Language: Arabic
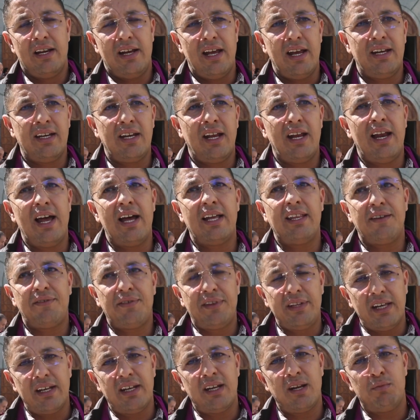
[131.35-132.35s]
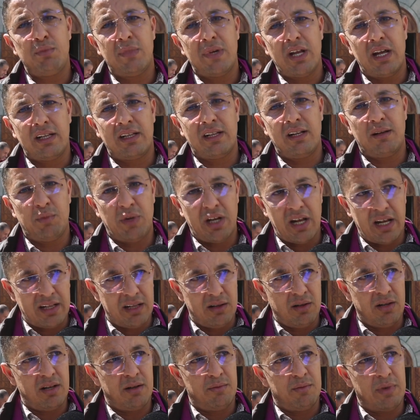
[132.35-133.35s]
لان الهدف ديالنا من هذه من
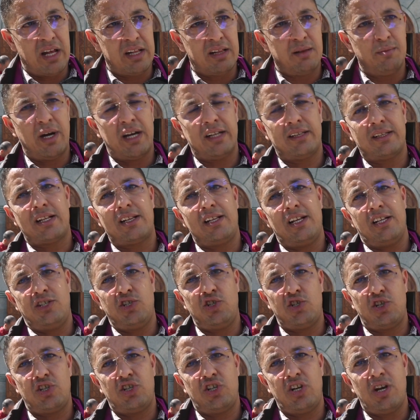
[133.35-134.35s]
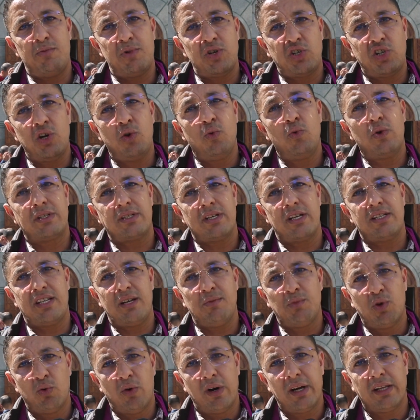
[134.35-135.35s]
هذه من هذه المحطات الاحتجاجيه ماشي هو
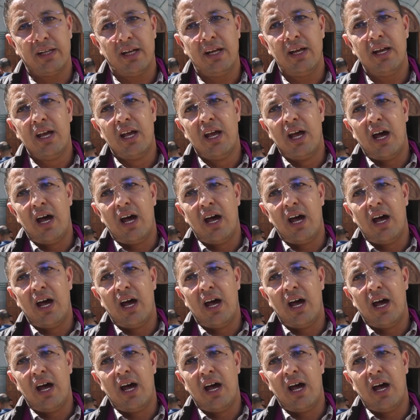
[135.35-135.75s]
تازيم الوضع